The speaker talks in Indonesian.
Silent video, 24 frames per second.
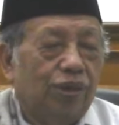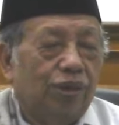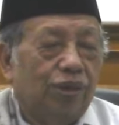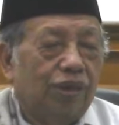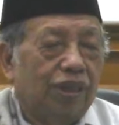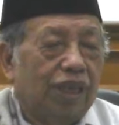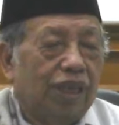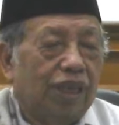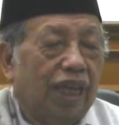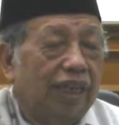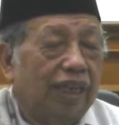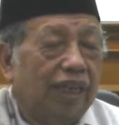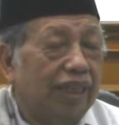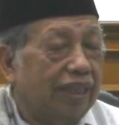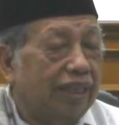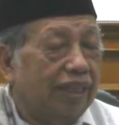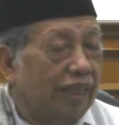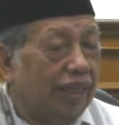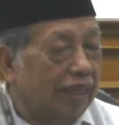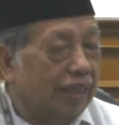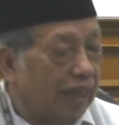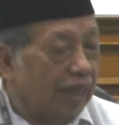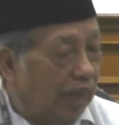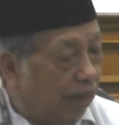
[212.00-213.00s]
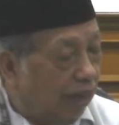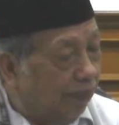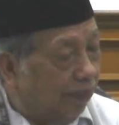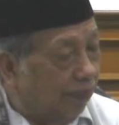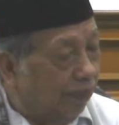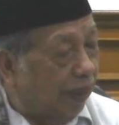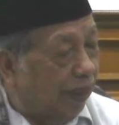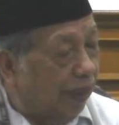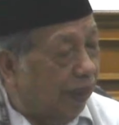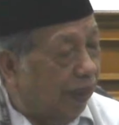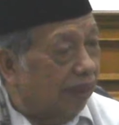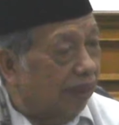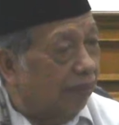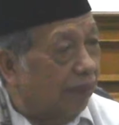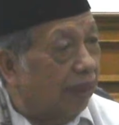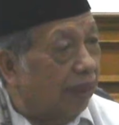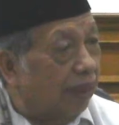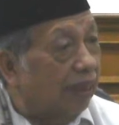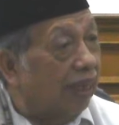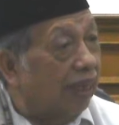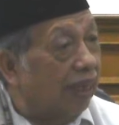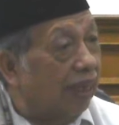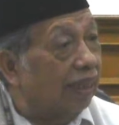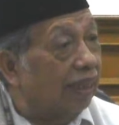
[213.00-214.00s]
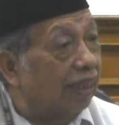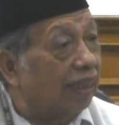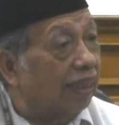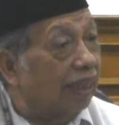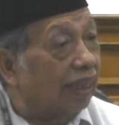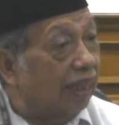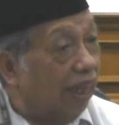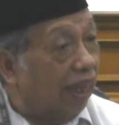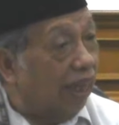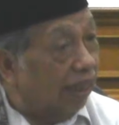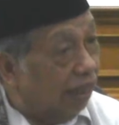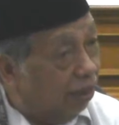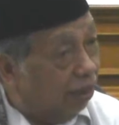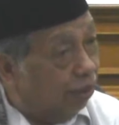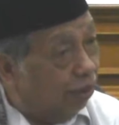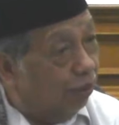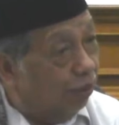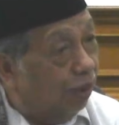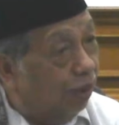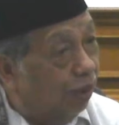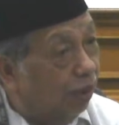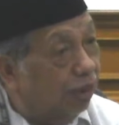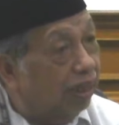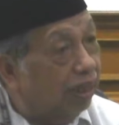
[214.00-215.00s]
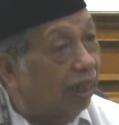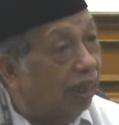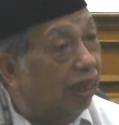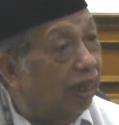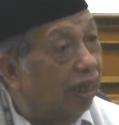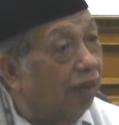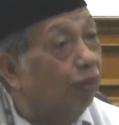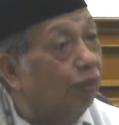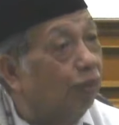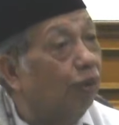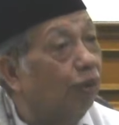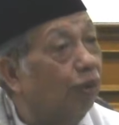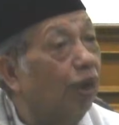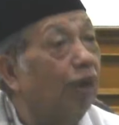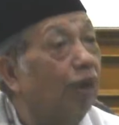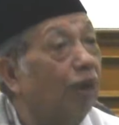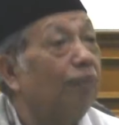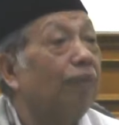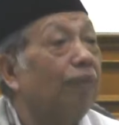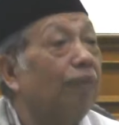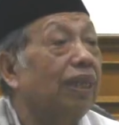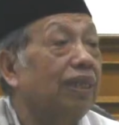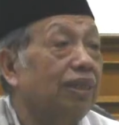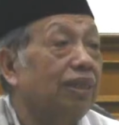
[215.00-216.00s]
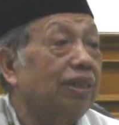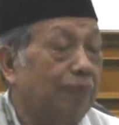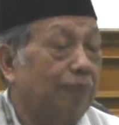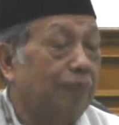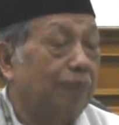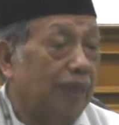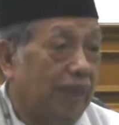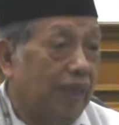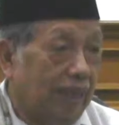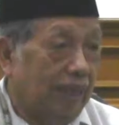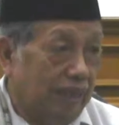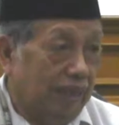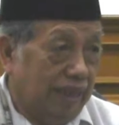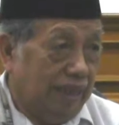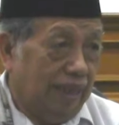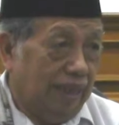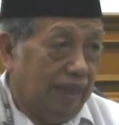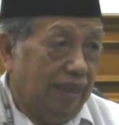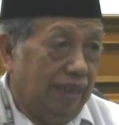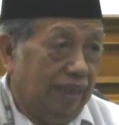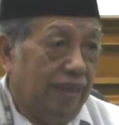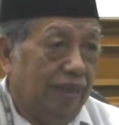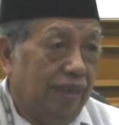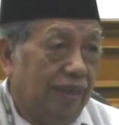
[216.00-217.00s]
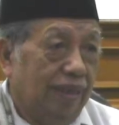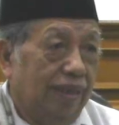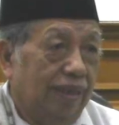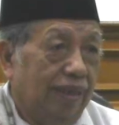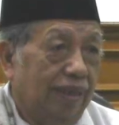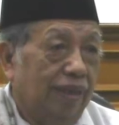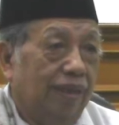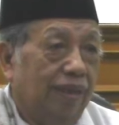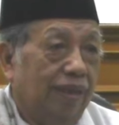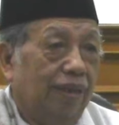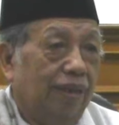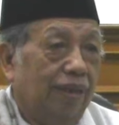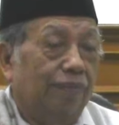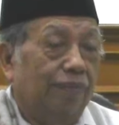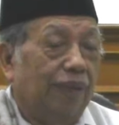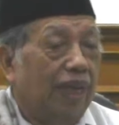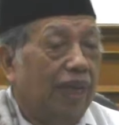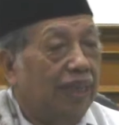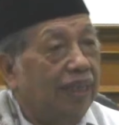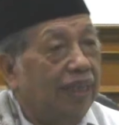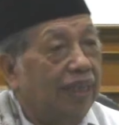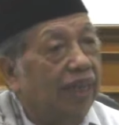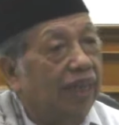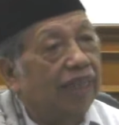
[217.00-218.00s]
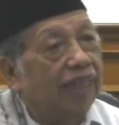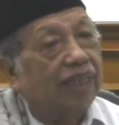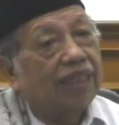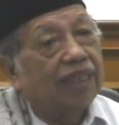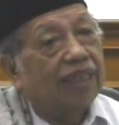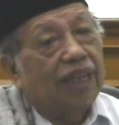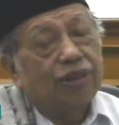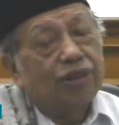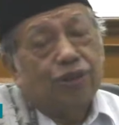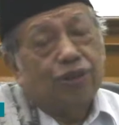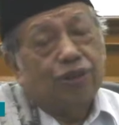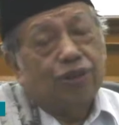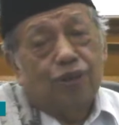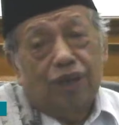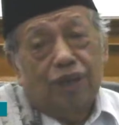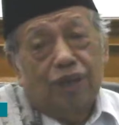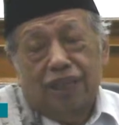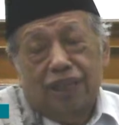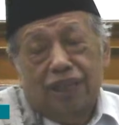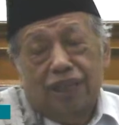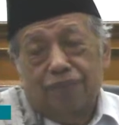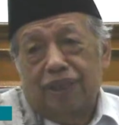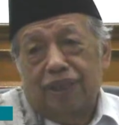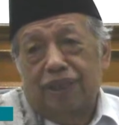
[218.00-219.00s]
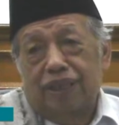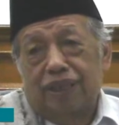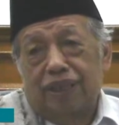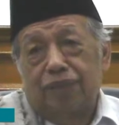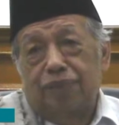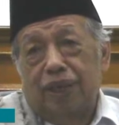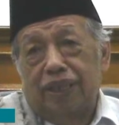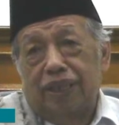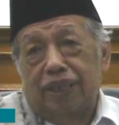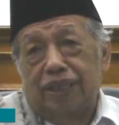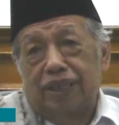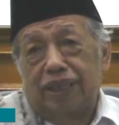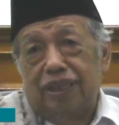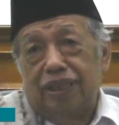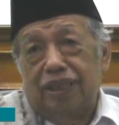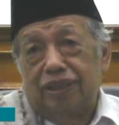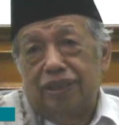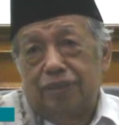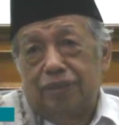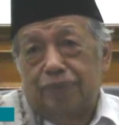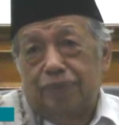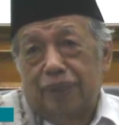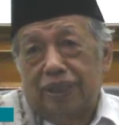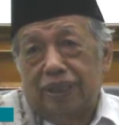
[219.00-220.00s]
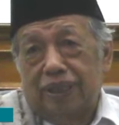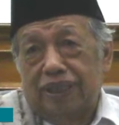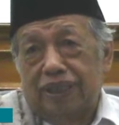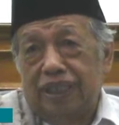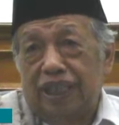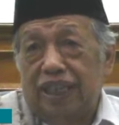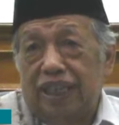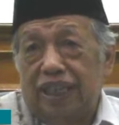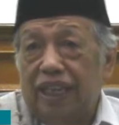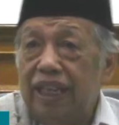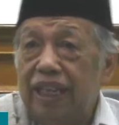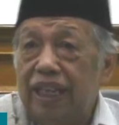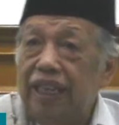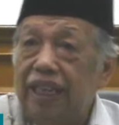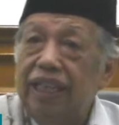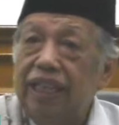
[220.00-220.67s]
Dari kegelapan kepada yang terang itu adalah Muhammad sebenarnya. Makanya kita sholat pagi-pagi seperti ini.